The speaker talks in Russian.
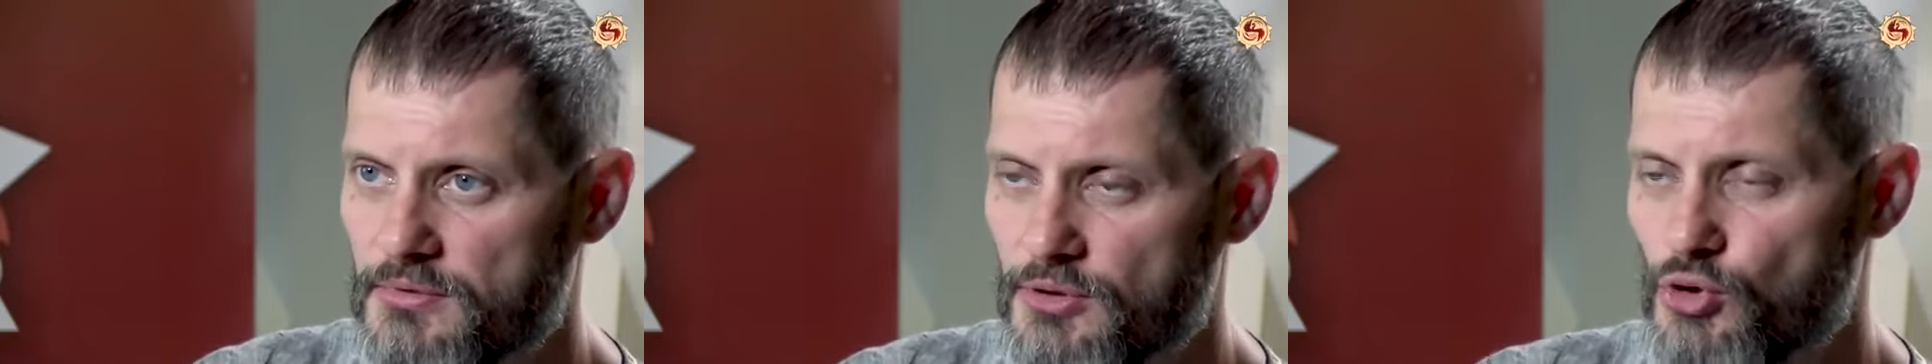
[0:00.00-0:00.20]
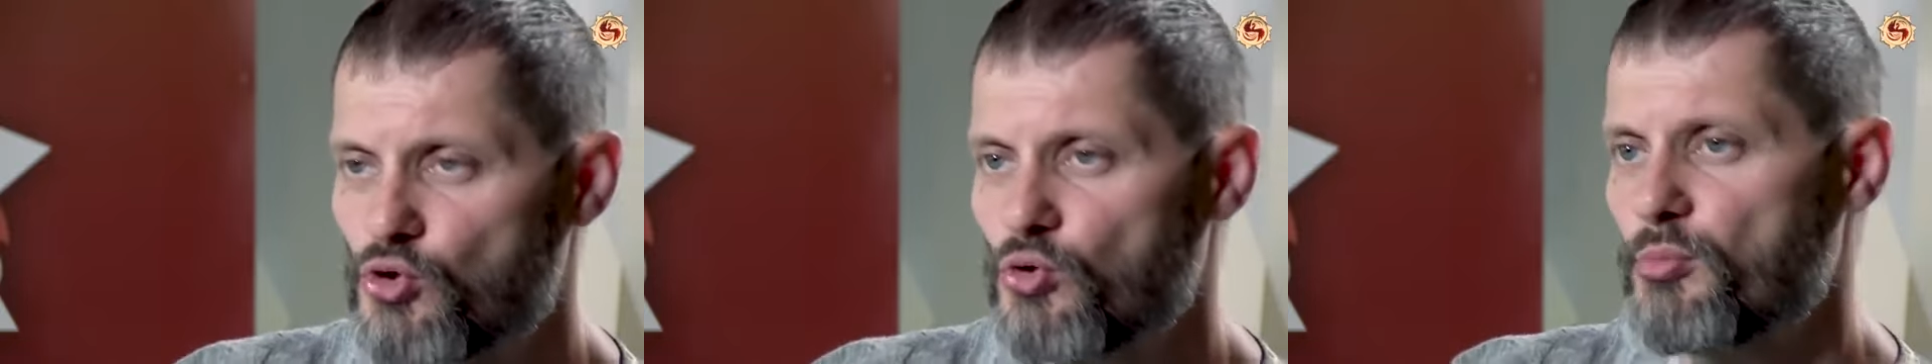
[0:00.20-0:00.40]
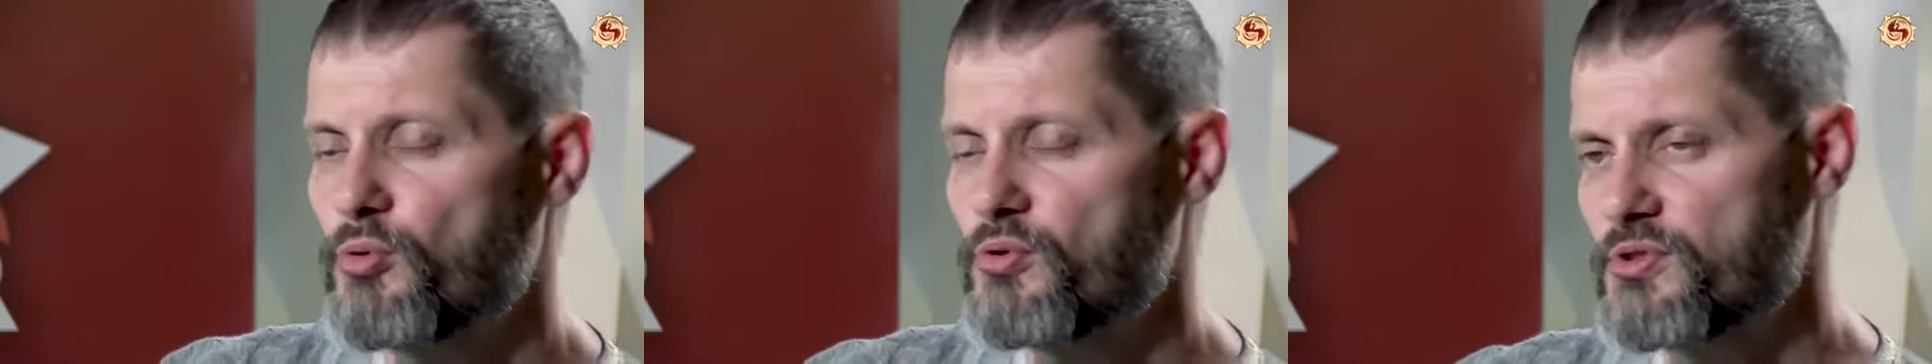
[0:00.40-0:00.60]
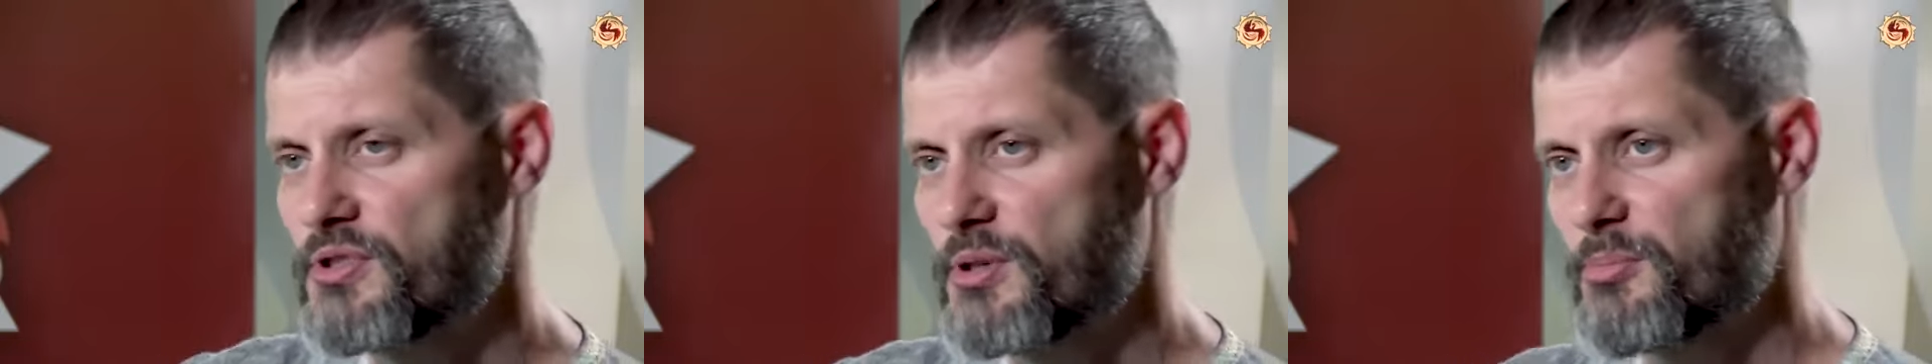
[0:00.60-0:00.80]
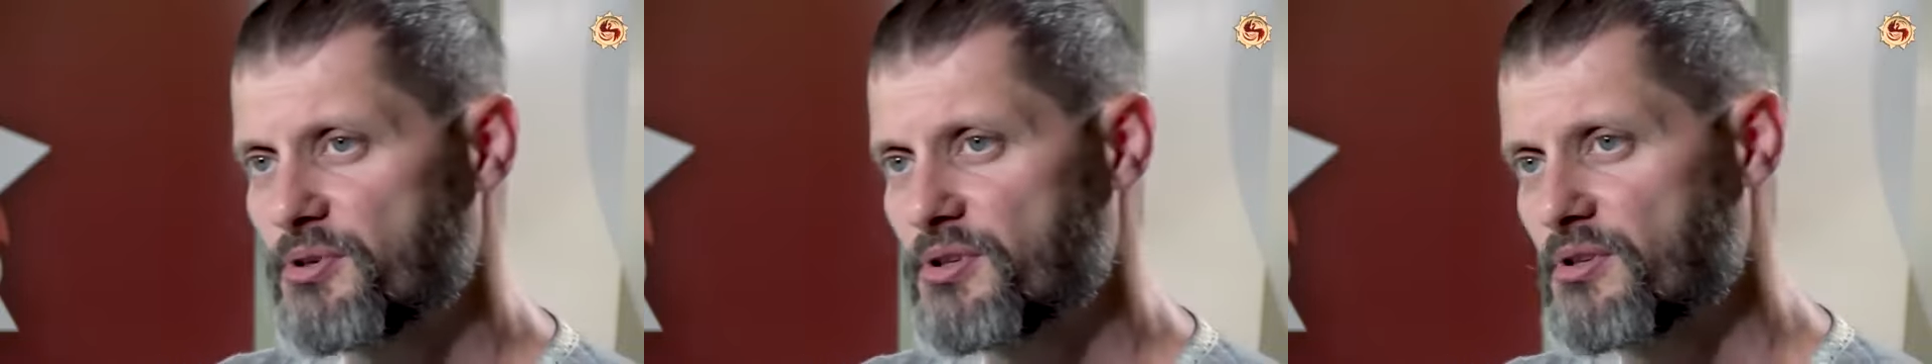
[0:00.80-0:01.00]
еще
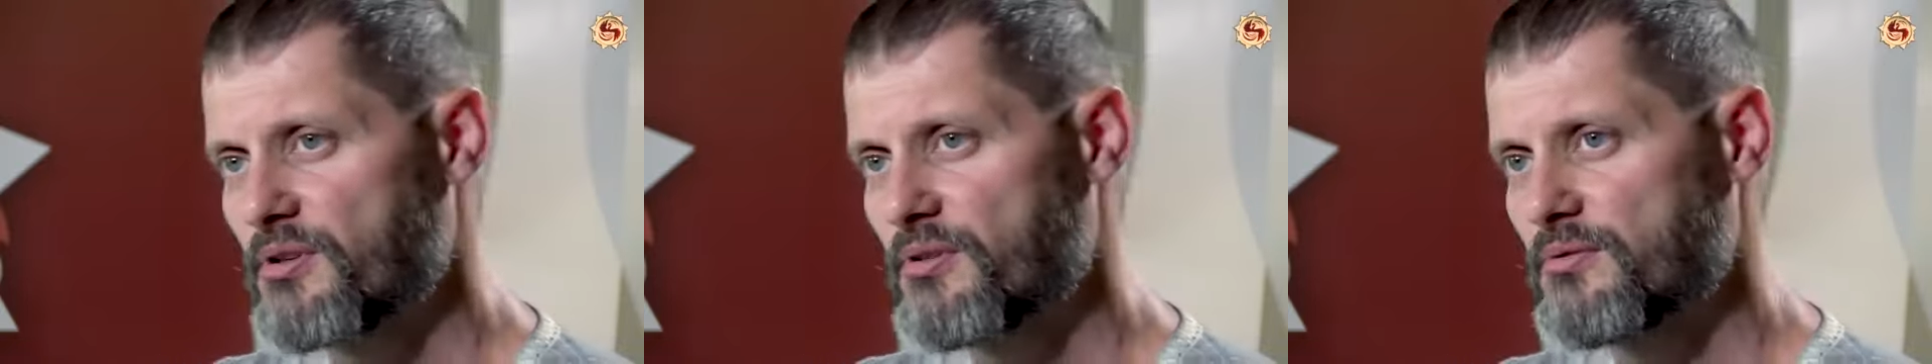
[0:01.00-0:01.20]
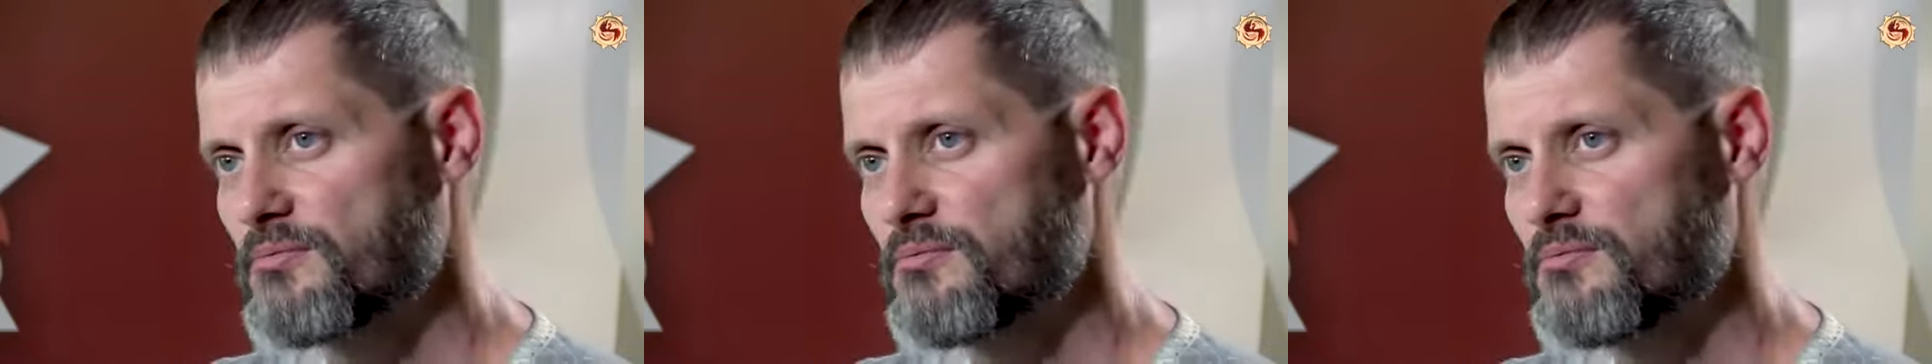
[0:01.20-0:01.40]
полчаса поиграл.